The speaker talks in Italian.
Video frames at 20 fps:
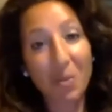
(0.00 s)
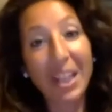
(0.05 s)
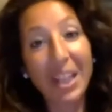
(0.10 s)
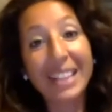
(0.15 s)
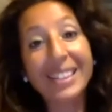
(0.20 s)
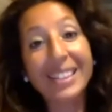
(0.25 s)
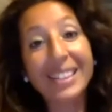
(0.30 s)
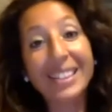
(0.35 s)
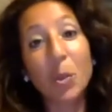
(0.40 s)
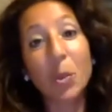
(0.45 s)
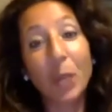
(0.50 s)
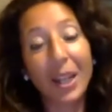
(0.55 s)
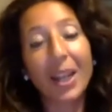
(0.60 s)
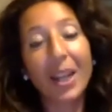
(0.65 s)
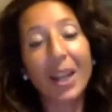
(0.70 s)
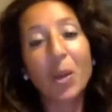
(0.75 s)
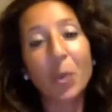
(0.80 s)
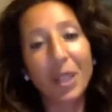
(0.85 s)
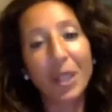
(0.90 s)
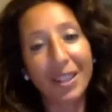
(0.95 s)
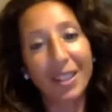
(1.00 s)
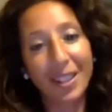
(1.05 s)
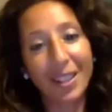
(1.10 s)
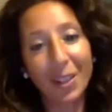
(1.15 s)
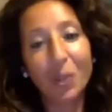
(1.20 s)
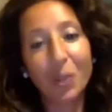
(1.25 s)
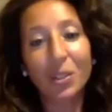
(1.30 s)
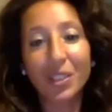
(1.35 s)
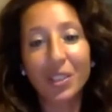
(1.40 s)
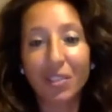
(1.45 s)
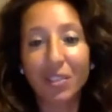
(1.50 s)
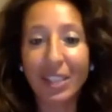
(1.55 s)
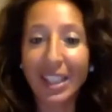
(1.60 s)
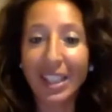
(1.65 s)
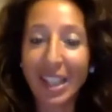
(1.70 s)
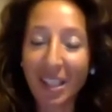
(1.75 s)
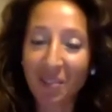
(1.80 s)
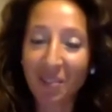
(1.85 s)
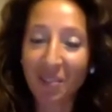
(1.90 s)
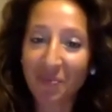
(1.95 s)
seguire e quindi
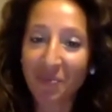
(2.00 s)
condividere.